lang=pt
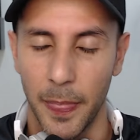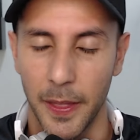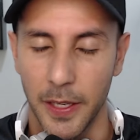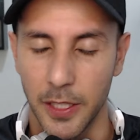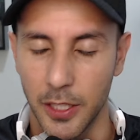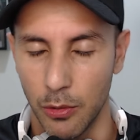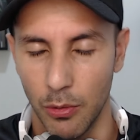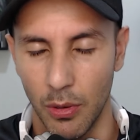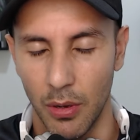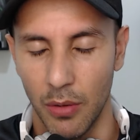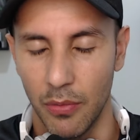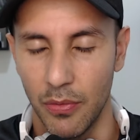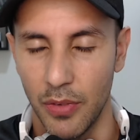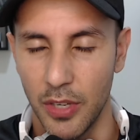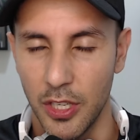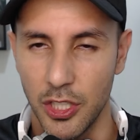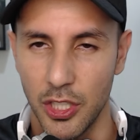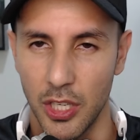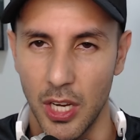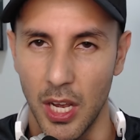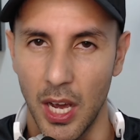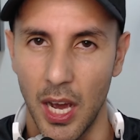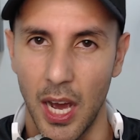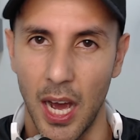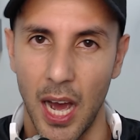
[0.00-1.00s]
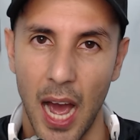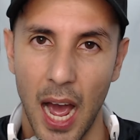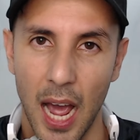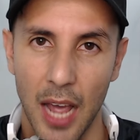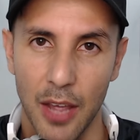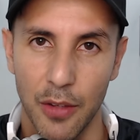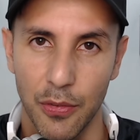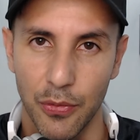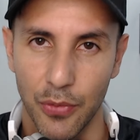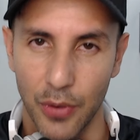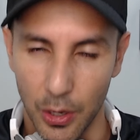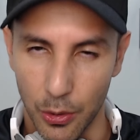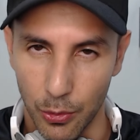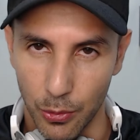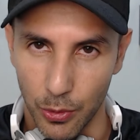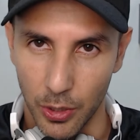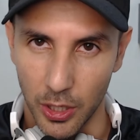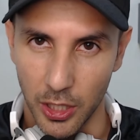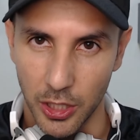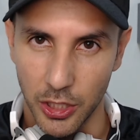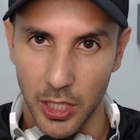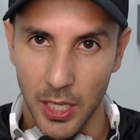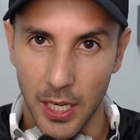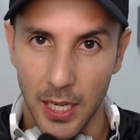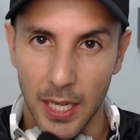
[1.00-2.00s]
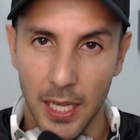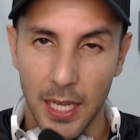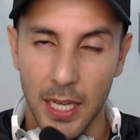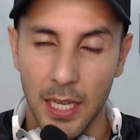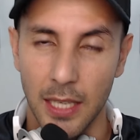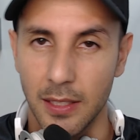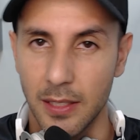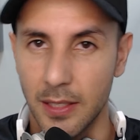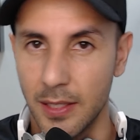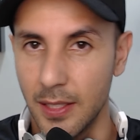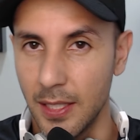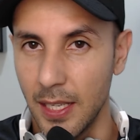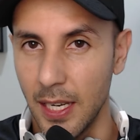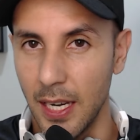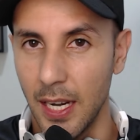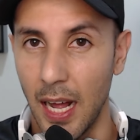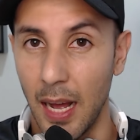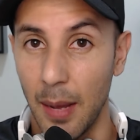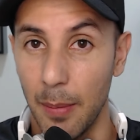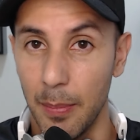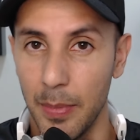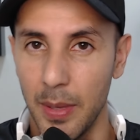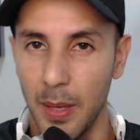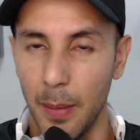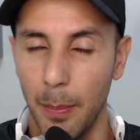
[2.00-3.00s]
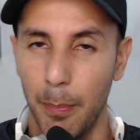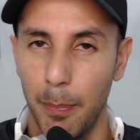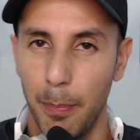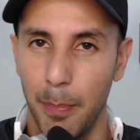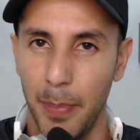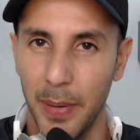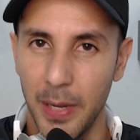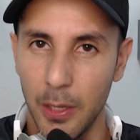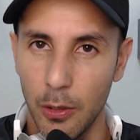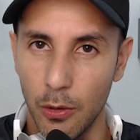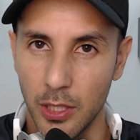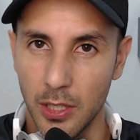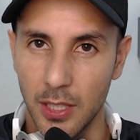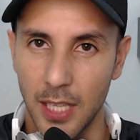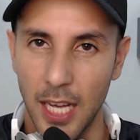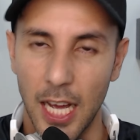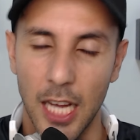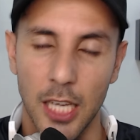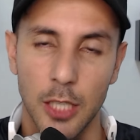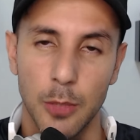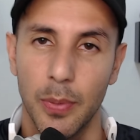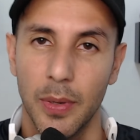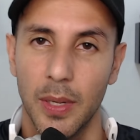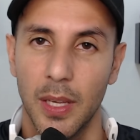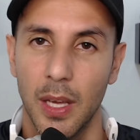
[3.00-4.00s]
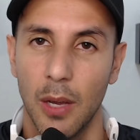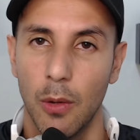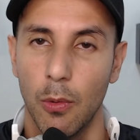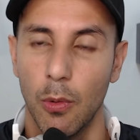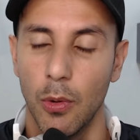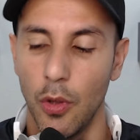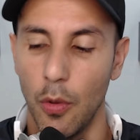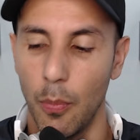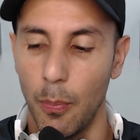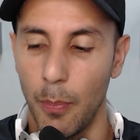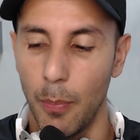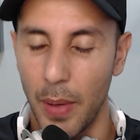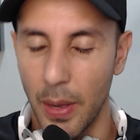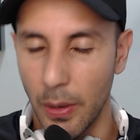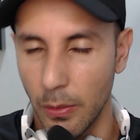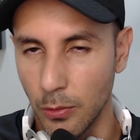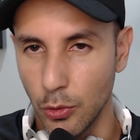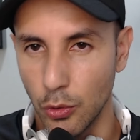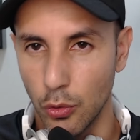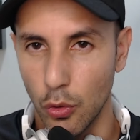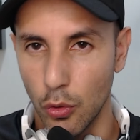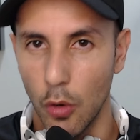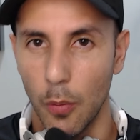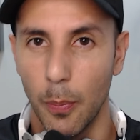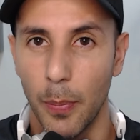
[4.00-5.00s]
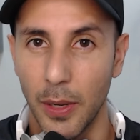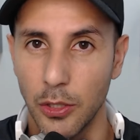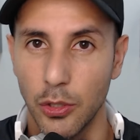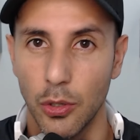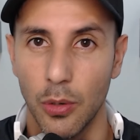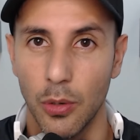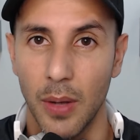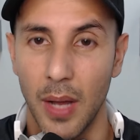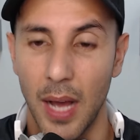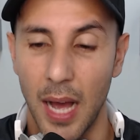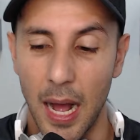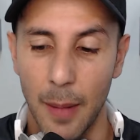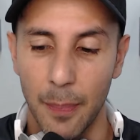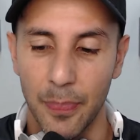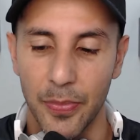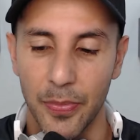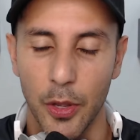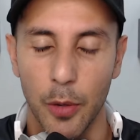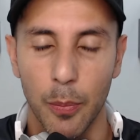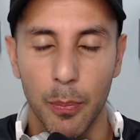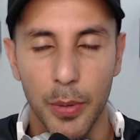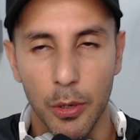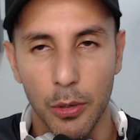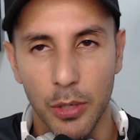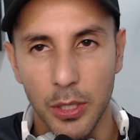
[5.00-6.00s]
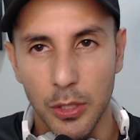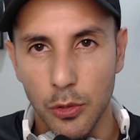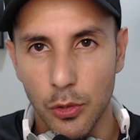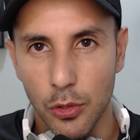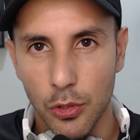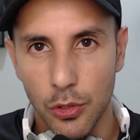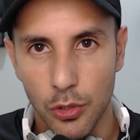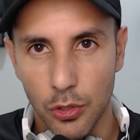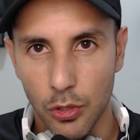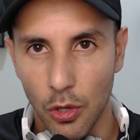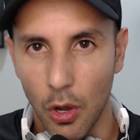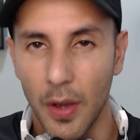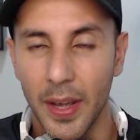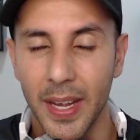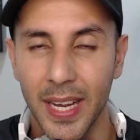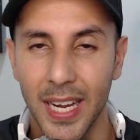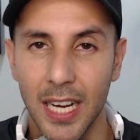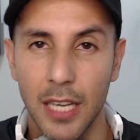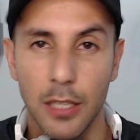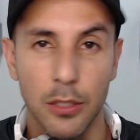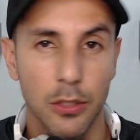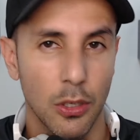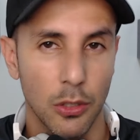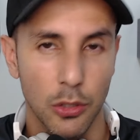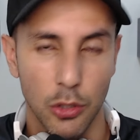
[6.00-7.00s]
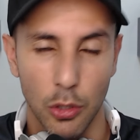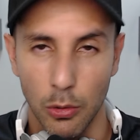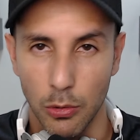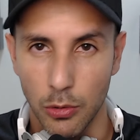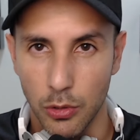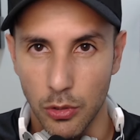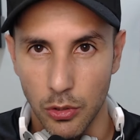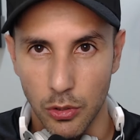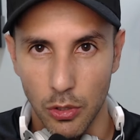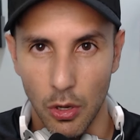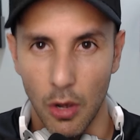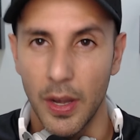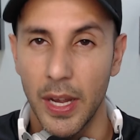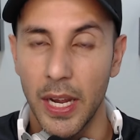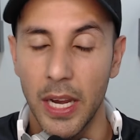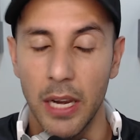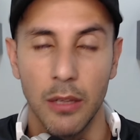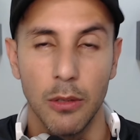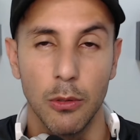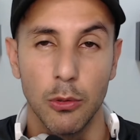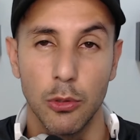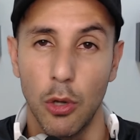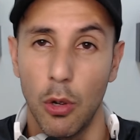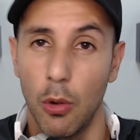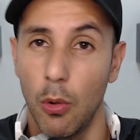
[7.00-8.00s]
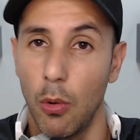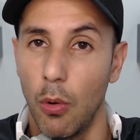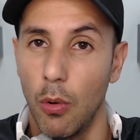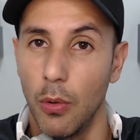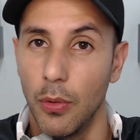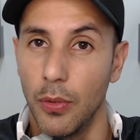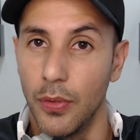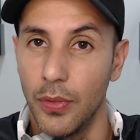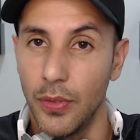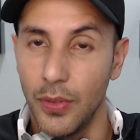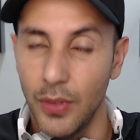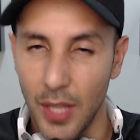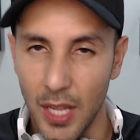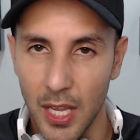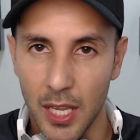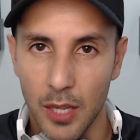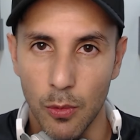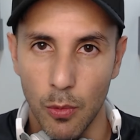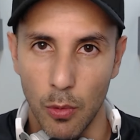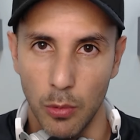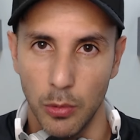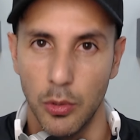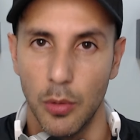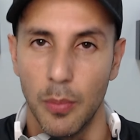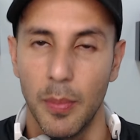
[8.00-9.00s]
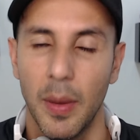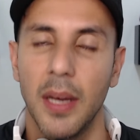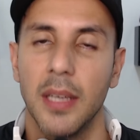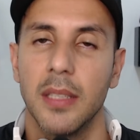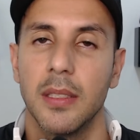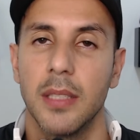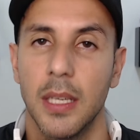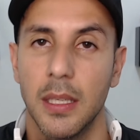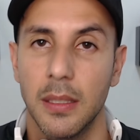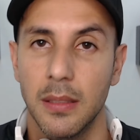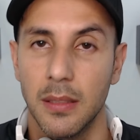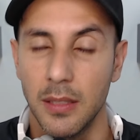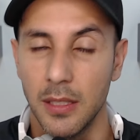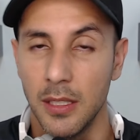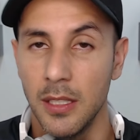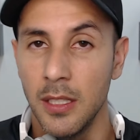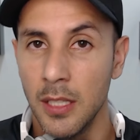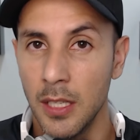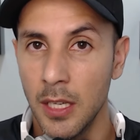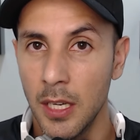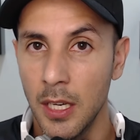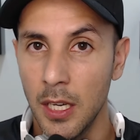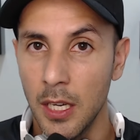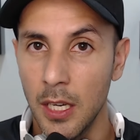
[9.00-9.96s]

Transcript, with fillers: Chegou a vez de Hi-Fi Rush ser a minha prioridade, porque quando eu pego um jogo para jogar, eu priorizo só ele, só jogo só ele, não jogo nenhum outro mais. É assim